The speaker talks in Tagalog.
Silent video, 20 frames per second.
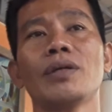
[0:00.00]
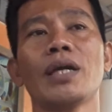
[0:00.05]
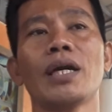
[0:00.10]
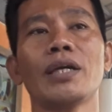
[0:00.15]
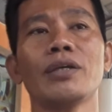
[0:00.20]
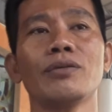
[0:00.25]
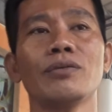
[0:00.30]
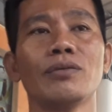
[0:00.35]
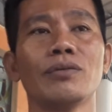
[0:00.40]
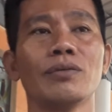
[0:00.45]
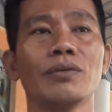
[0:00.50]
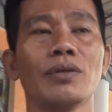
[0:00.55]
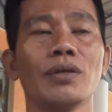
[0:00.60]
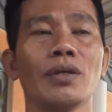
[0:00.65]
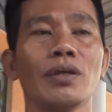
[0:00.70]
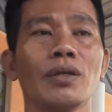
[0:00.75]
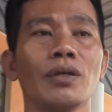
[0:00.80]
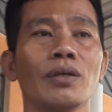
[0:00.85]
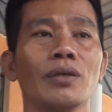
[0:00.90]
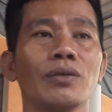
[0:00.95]
kaya yung
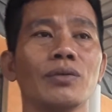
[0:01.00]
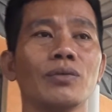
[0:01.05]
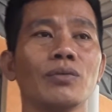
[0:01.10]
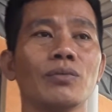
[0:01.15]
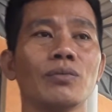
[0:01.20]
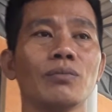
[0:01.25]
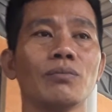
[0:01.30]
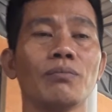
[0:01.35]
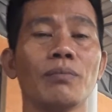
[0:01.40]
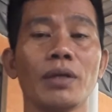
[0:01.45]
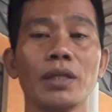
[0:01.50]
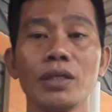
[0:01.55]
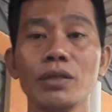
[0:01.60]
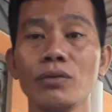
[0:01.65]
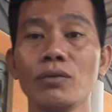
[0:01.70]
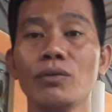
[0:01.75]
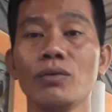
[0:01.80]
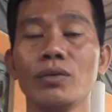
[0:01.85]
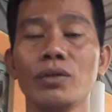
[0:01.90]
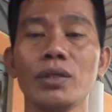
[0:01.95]
yung
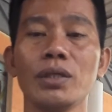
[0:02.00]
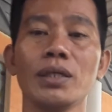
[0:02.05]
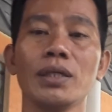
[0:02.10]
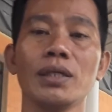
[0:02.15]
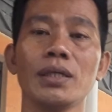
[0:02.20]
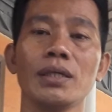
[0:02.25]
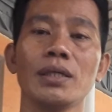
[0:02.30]
balinghoy